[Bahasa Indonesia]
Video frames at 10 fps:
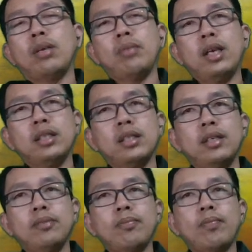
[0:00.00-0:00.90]
biasa
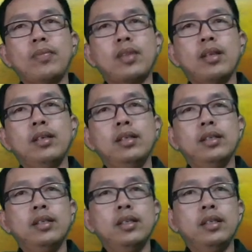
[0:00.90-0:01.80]

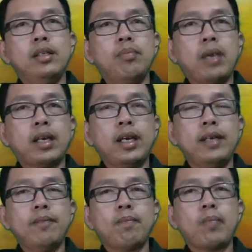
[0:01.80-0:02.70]
dipakai